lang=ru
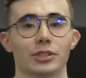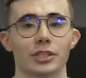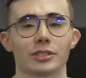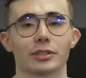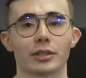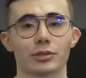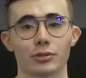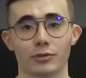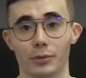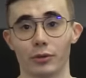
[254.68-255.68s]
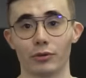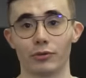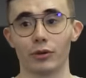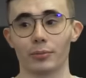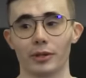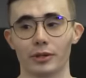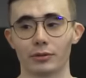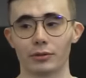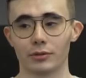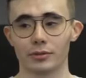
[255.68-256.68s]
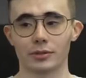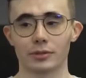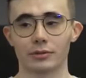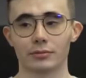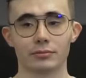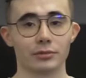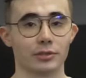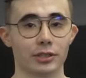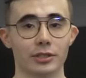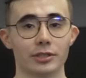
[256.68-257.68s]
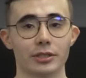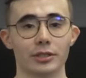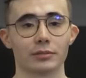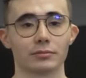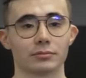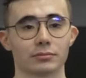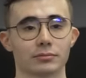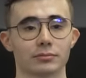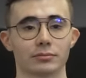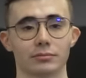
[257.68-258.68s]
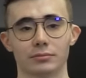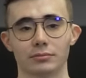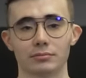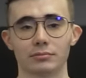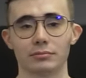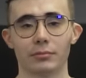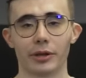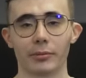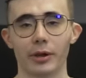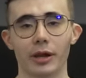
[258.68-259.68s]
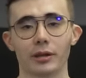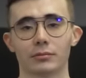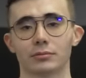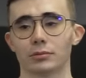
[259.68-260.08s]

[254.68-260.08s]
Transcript: Сейчас я нахожусь в неплохой форме, я готовился три недели. Борьба,